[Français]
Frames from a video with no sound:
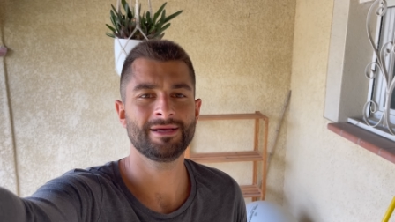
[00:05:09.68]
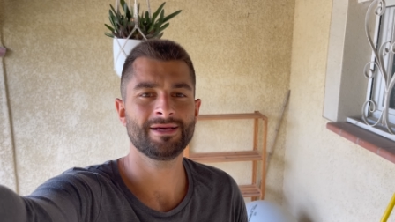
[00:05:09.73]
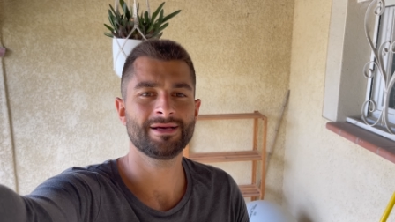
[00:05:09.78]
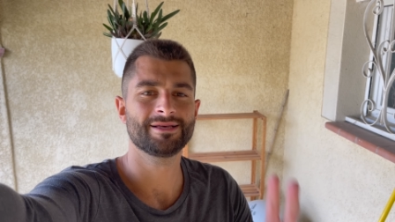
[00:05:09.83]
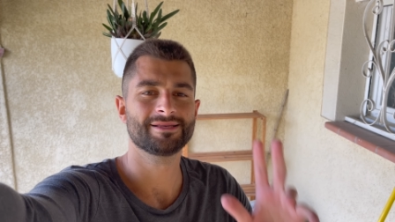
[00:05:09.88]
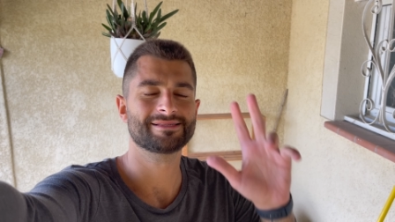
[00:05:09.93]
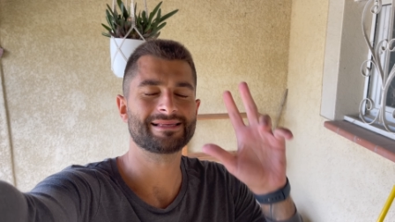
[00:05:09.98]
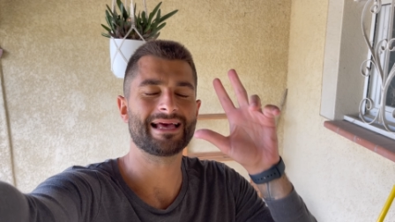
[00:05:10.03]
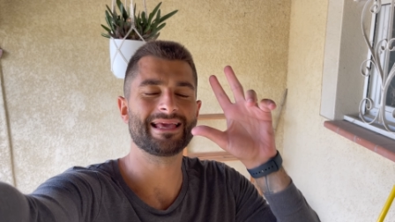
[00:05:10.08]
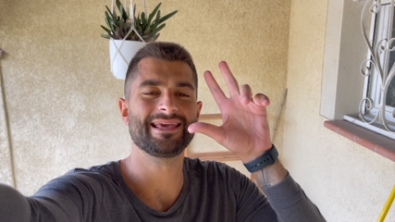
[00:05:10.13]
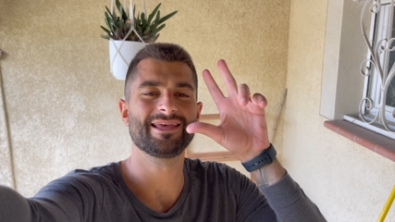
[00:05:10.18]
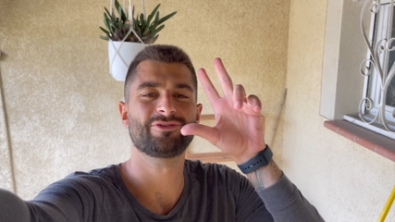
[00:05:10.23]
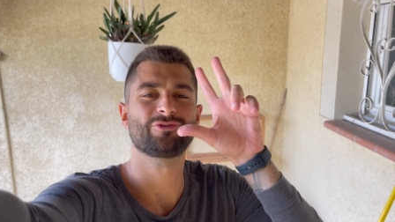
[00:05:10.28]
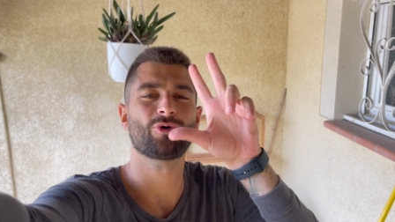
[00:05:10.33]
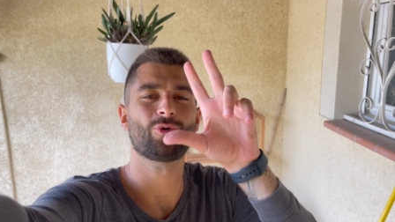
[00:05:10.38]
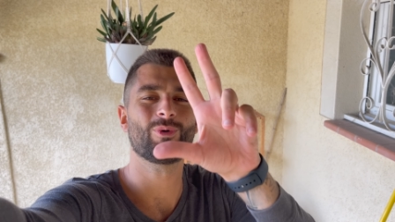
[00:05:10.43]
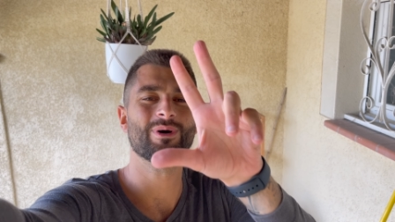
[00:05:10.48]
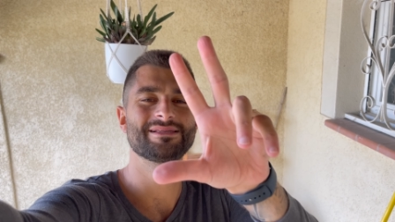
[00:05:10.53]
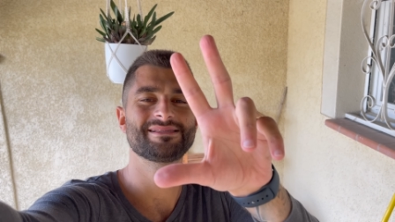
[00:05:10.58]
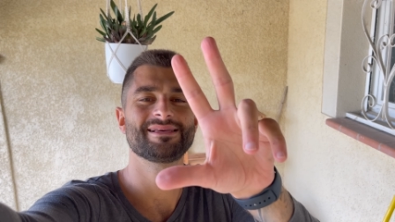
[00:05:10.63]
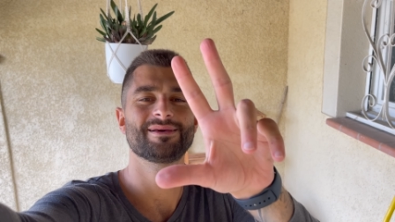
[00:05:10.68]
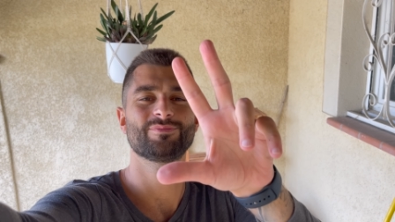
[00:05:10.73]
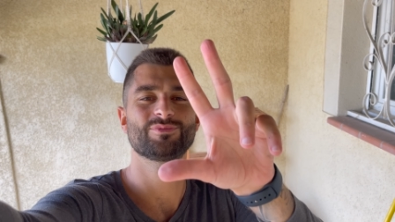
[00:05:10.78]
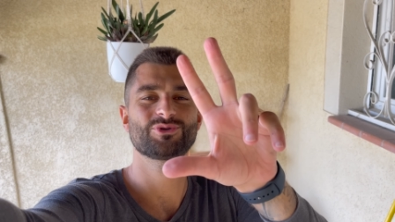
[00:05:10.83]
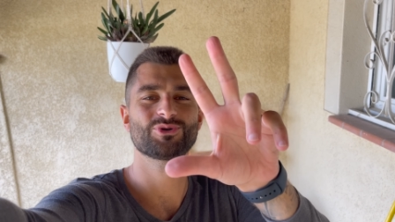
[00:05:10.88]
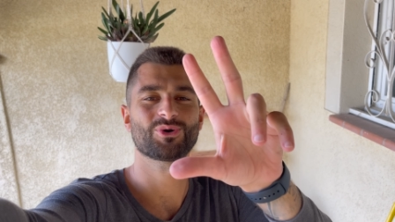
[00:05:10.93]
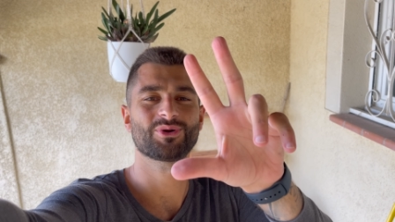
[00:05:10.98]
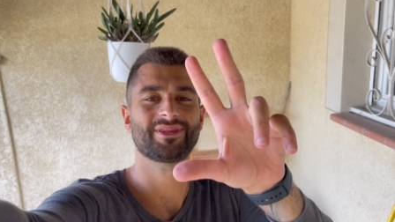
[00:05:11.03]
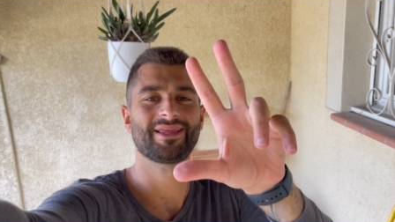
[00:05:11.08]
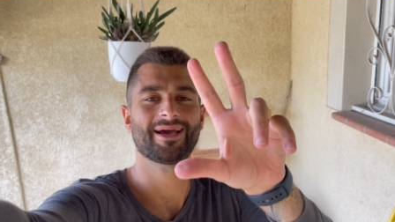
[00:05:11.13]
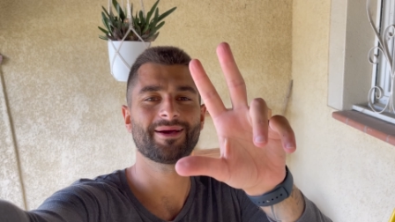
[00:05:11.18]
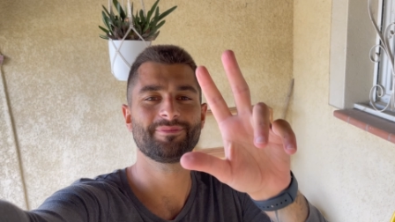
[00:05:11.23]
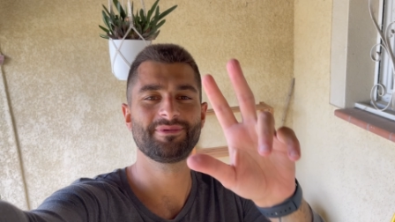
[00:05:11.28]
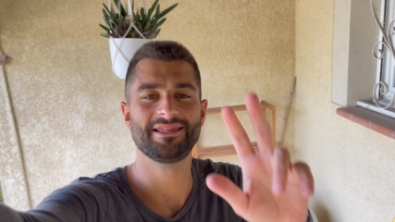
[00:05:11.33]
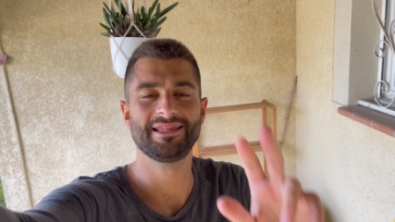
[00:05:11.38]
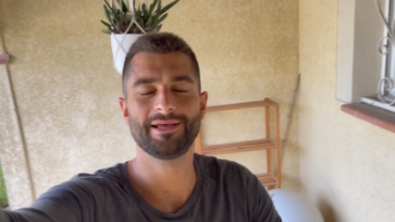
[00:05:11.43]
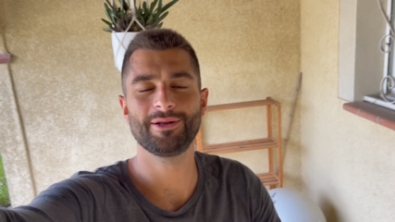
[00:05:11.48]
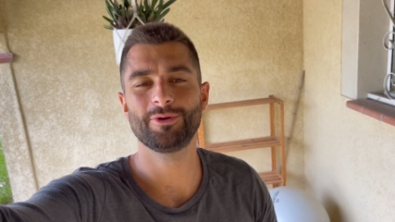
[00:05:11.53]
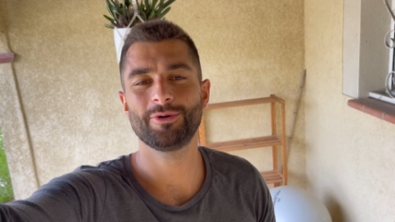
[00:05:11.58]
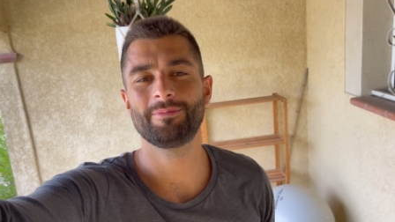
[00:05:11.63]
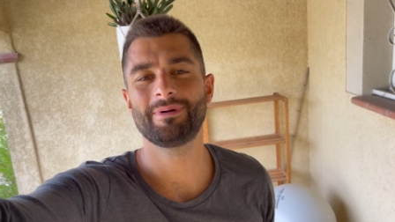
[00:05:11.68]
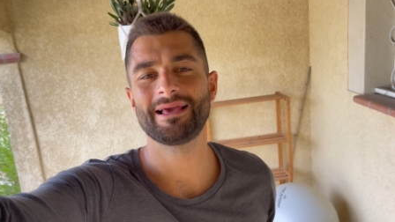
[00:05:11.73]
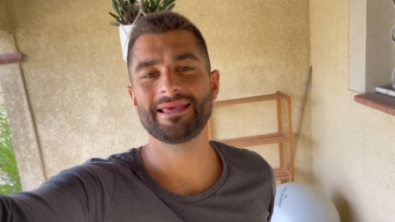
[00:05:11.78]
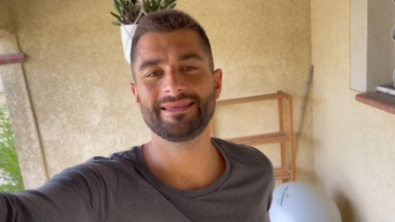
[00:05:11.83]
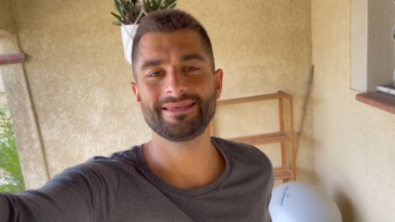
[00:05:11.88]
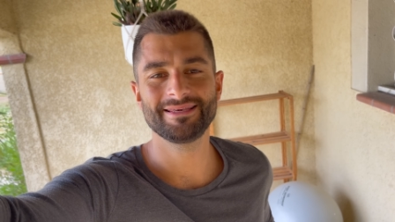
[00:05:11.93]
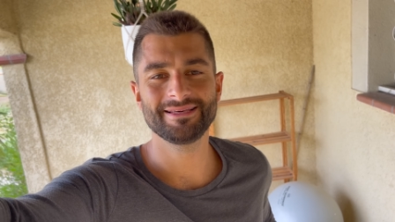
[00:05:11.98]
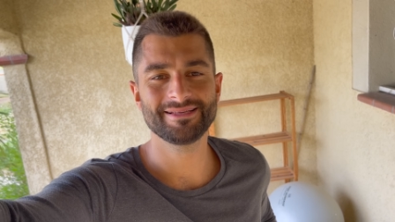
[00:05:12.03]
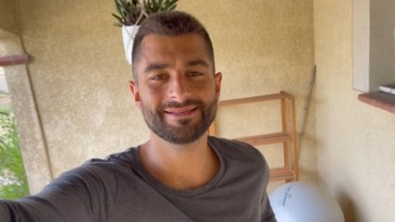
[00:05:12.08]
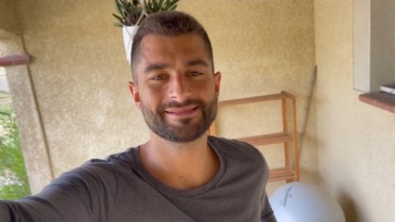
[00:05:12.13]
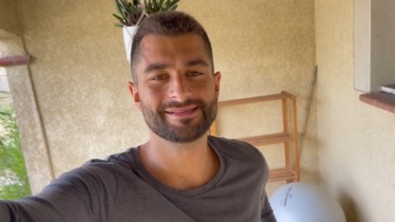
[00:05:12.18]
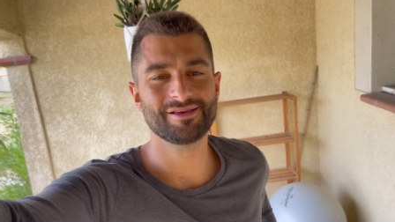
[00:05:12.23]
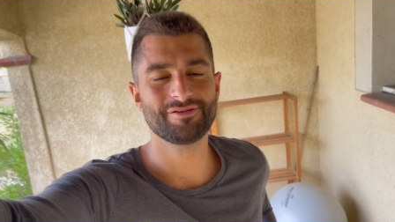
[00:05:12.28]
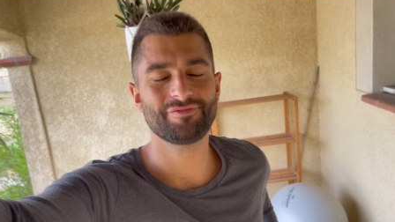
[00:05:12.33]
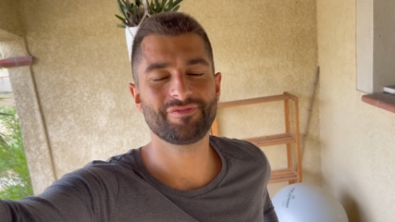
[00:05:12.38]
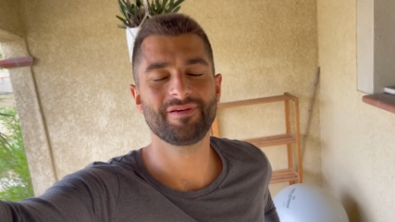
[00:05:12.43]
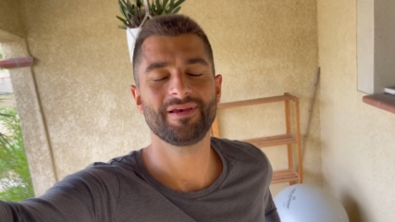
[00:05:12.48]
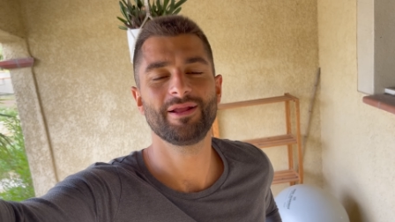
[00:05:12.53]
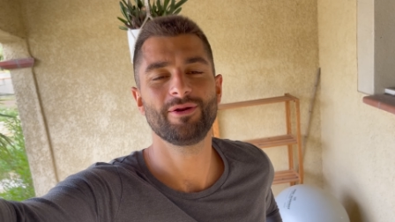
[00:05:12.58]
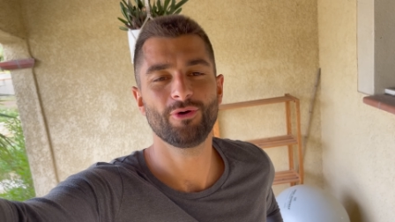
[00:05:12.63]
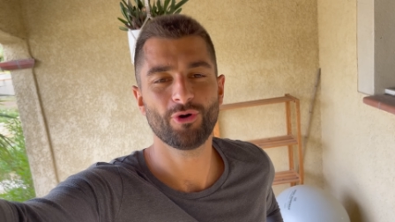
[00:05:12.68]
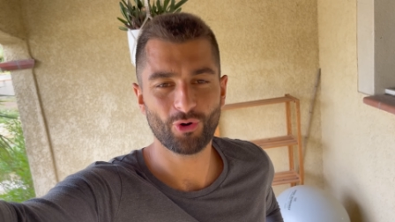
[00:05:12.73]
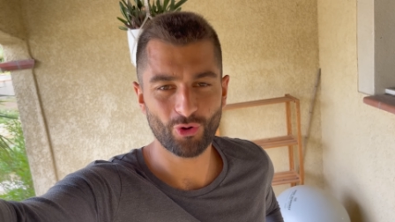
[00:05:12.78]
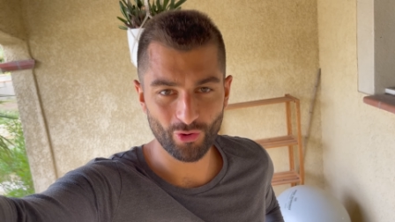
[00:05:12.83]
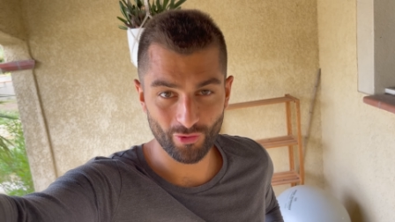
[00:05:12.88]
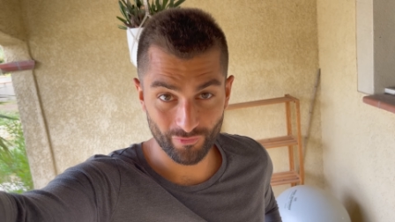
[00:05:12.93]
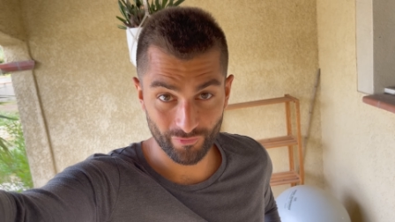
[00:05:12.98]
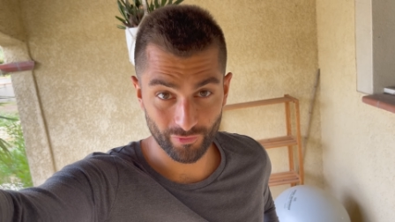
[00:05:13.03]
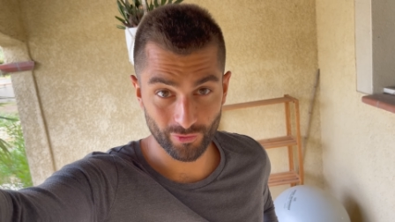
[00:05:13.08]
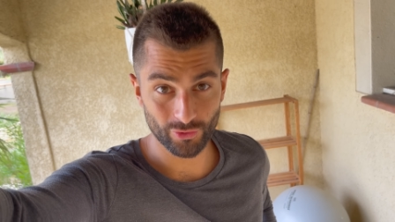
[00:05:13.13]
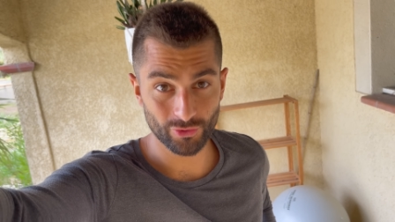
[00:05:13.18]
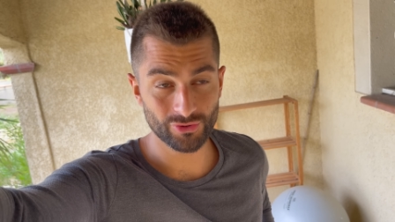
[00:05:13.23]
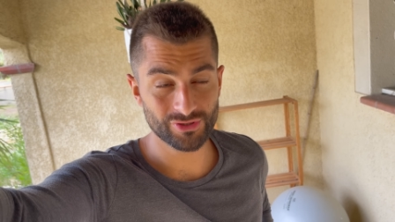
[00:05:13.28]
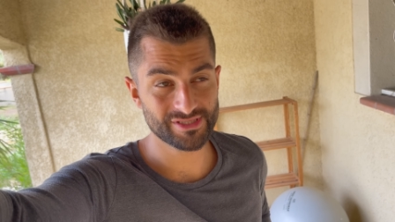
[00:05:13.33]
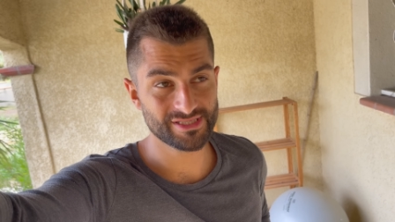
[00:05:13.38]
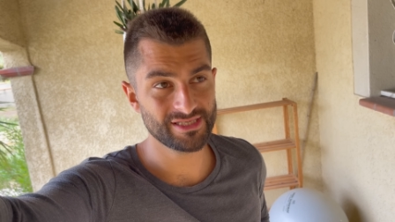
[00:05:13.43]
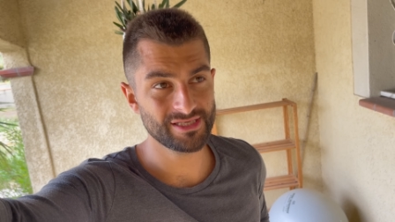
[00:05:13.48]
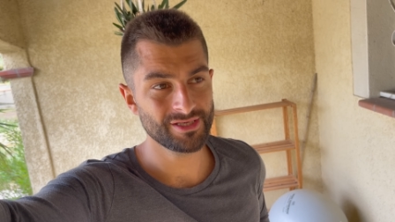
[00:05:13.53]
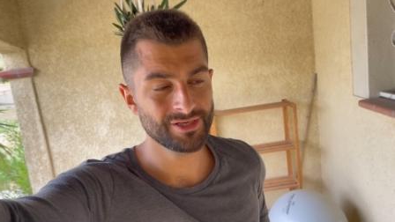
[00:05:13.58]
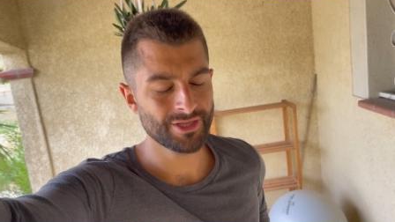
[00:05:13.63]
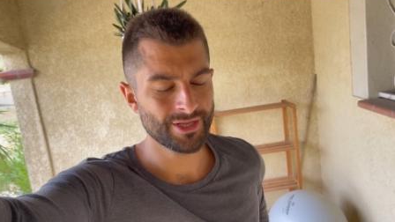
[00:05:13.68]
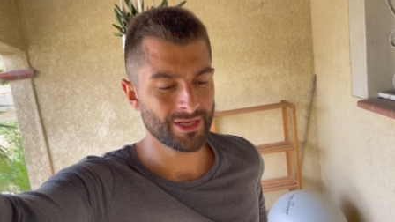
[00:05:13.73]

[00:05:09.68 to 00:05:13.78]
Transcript: Ça y est, troisième jour terminé, le biking c'est fait, le renfort aussi.